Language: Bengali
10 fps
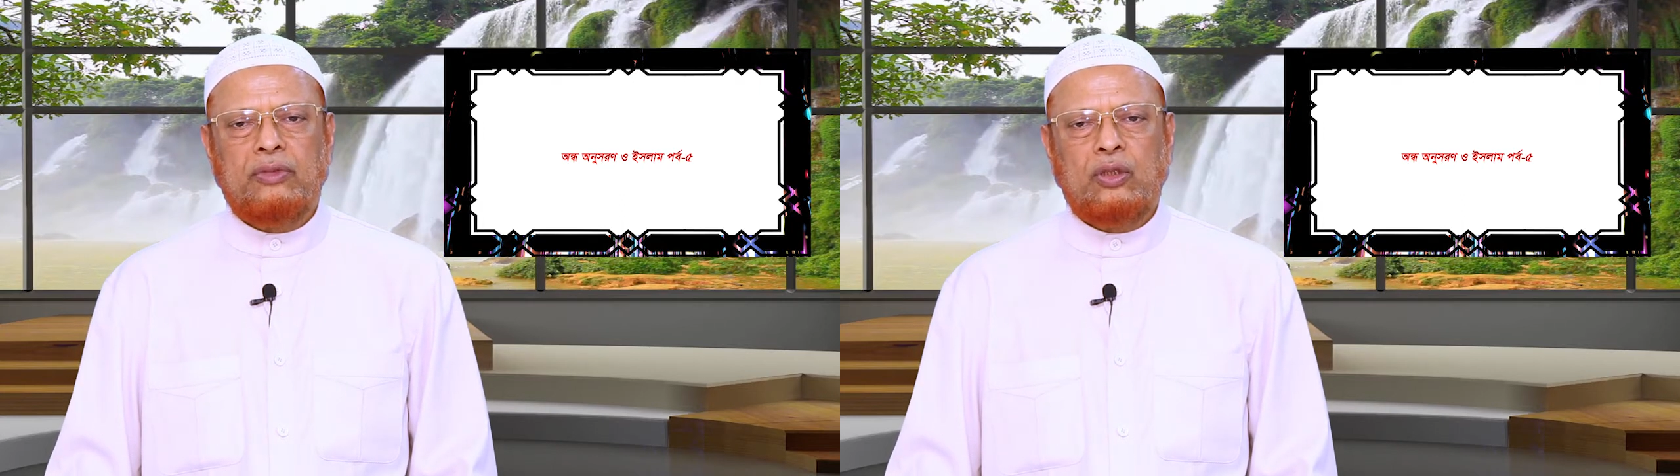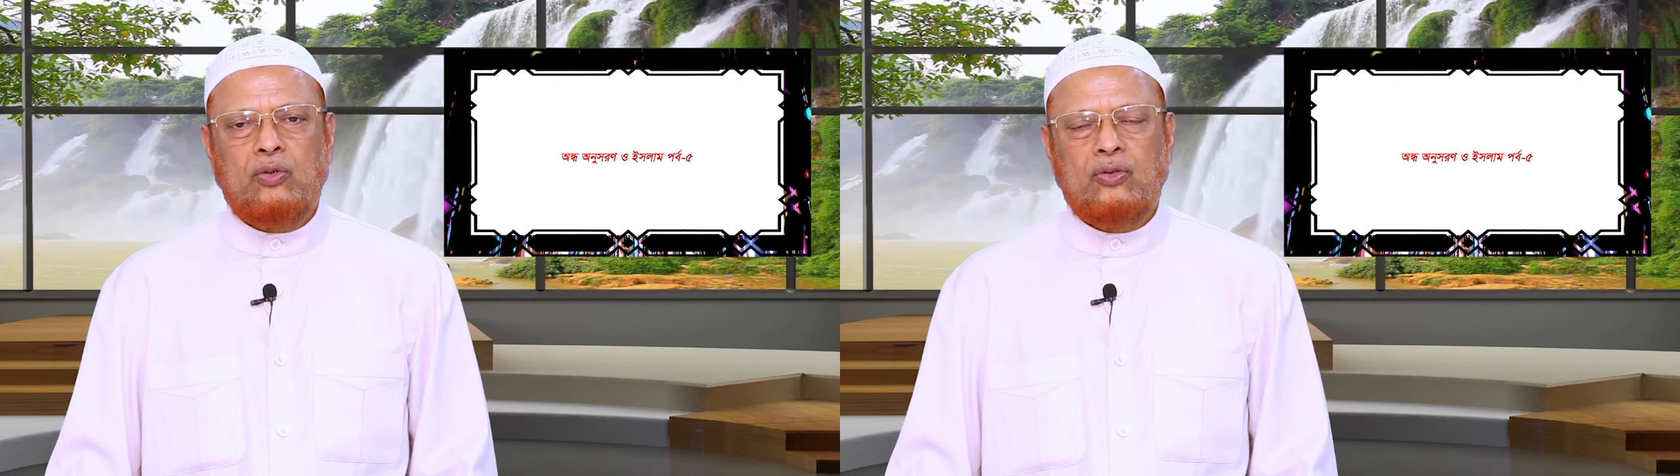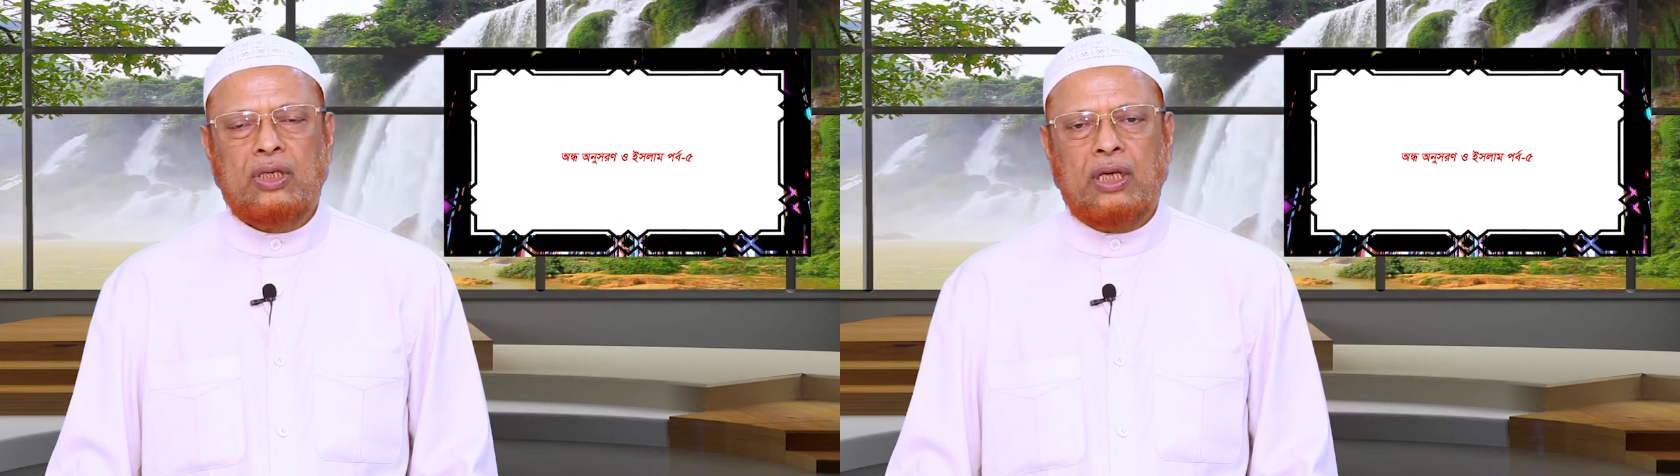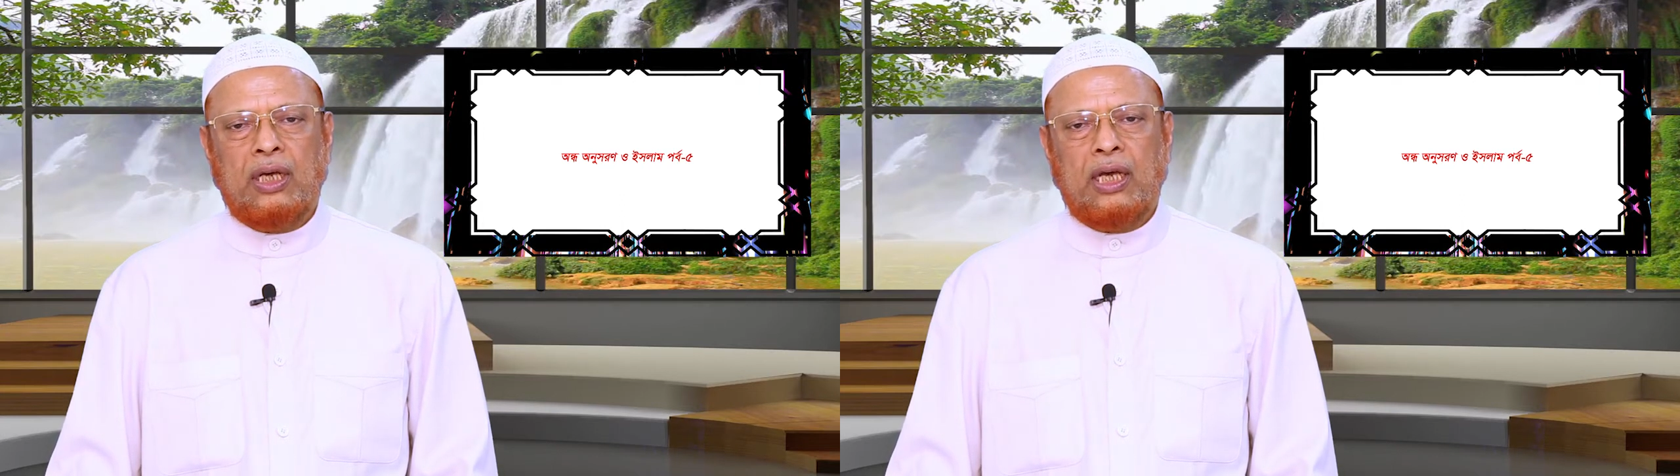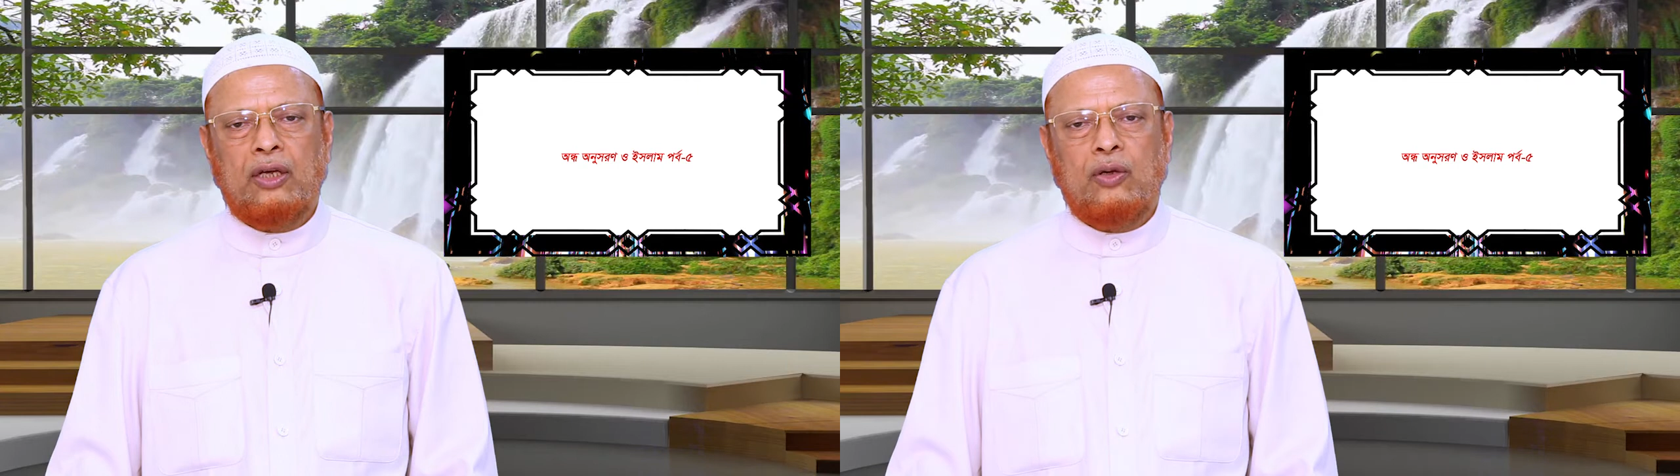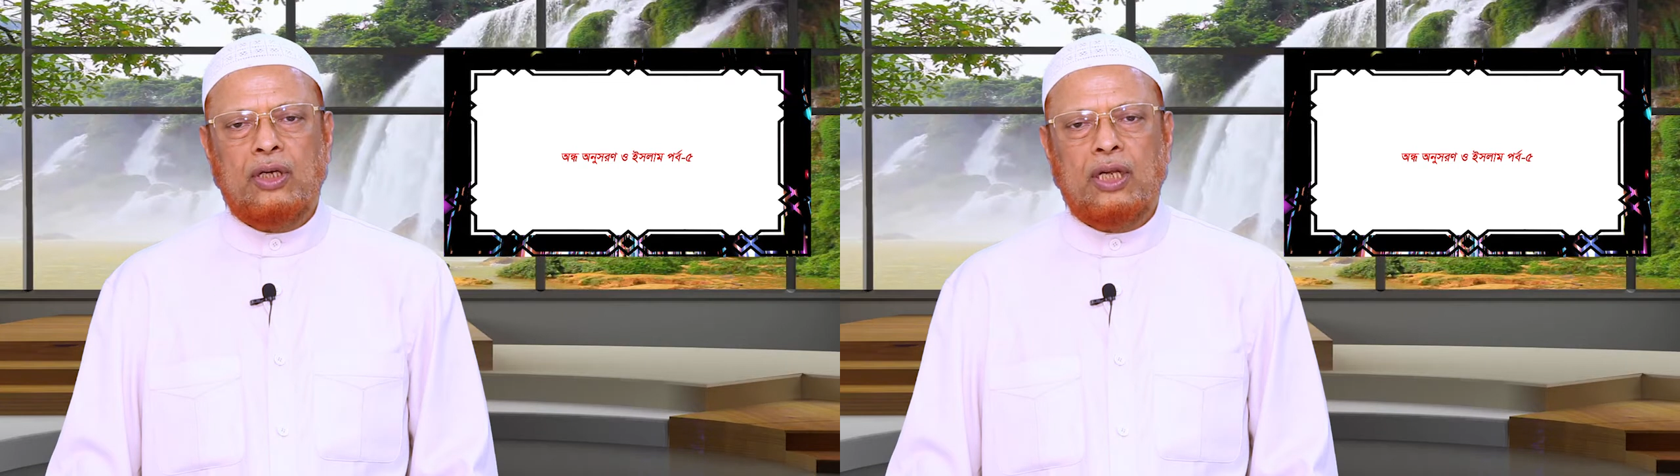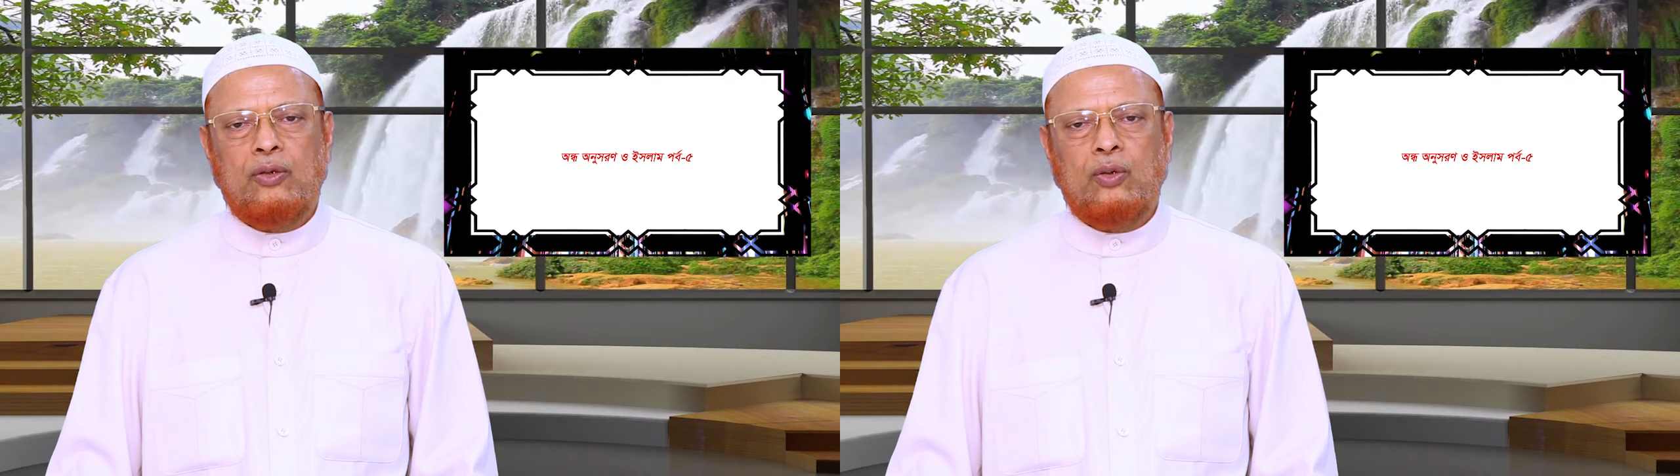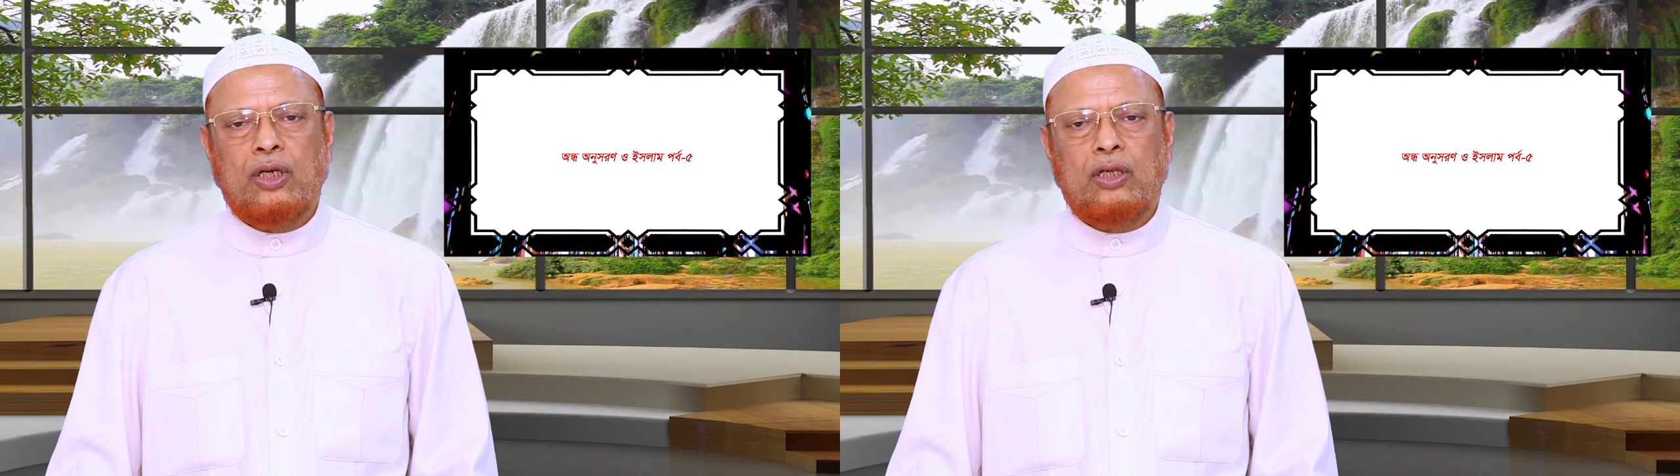মানুষ এক ঘন্টা
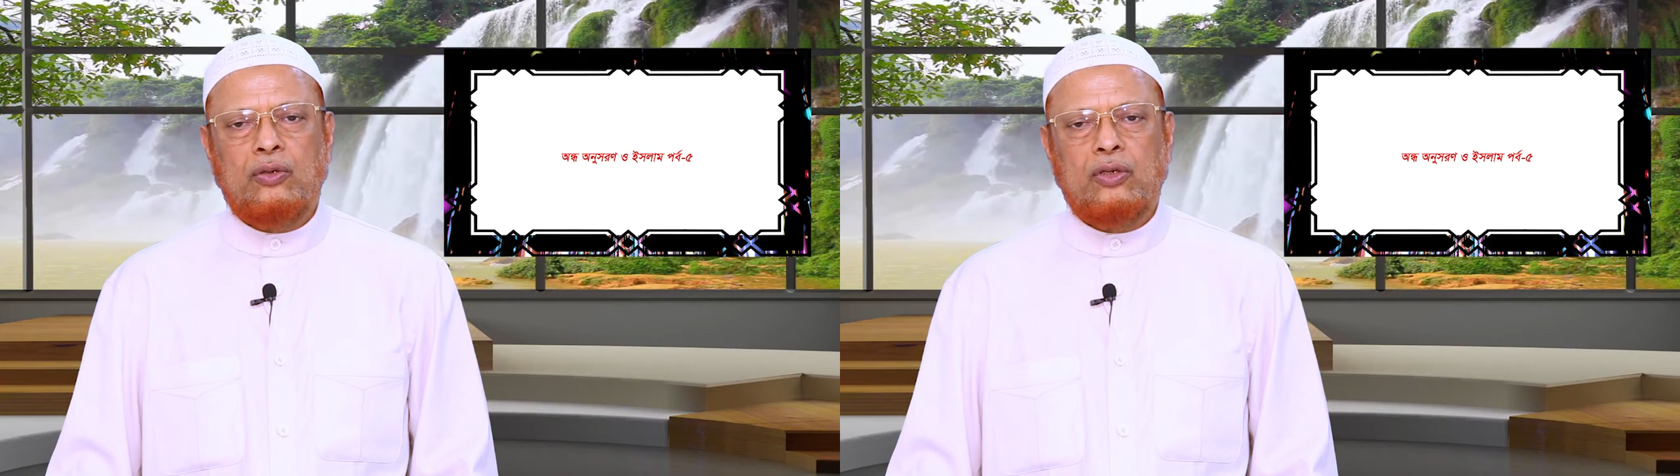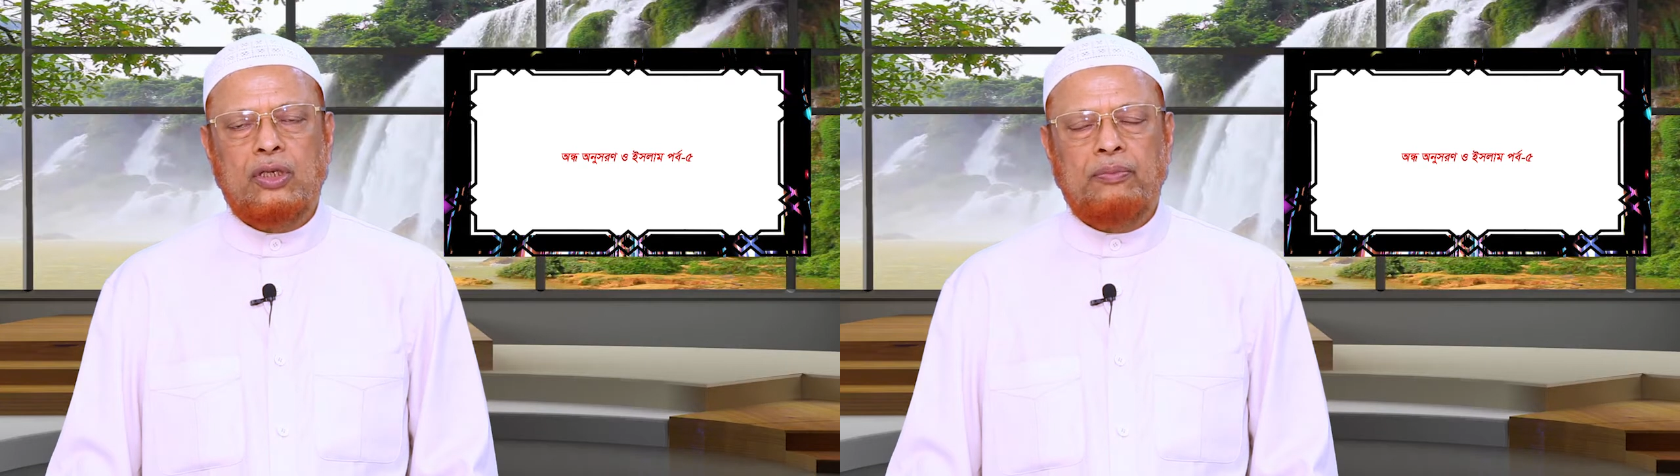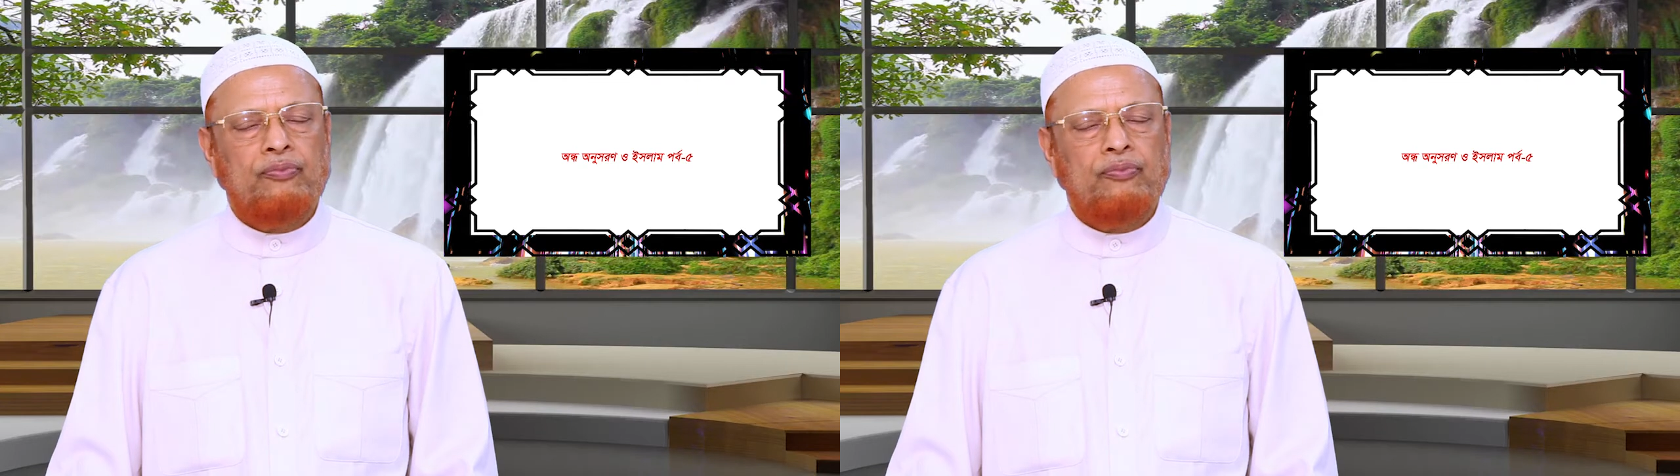দু ঘন্টা ধরে